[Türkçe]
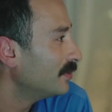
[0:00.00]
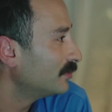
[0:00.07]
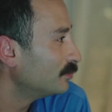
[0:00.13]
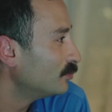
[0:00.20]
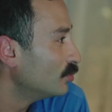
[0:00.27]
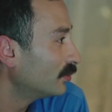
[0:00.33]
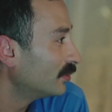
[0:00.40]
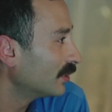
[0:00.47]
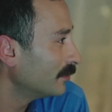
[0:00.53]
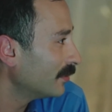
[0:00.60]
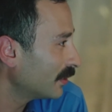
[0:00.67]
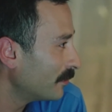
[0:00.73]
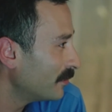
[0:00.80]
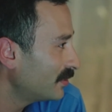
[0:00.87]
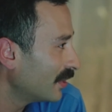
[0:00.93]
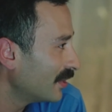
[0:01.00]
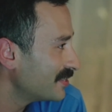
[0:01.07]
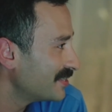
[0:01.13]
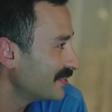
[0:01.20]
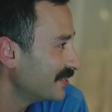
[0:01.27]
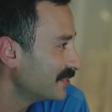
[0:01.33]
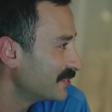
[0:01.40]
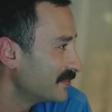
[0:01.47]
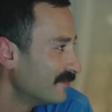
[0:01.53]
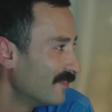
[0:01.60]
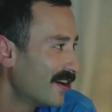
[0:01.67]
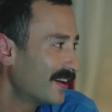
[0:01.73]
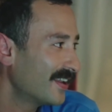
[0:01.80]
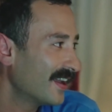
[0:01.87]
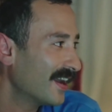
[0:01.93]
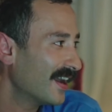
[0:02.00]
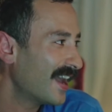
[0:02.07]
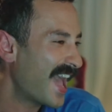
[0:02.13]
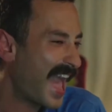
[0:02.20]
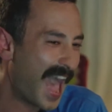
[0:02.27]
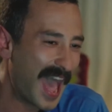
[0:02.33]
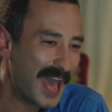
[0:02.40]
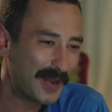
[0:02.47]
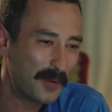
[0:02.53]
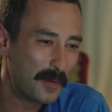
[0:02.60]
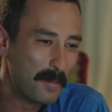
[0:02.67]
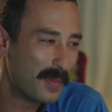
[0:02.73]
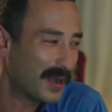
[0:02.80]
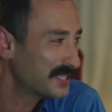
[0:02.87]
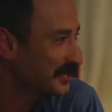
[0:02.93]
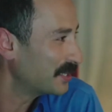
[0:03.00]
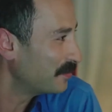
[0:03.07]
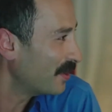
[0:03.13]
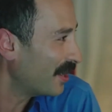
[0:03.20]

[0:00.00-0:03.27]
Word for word: bir büyük takımlardan bir tanesine girsin var ya. Her gün başka bir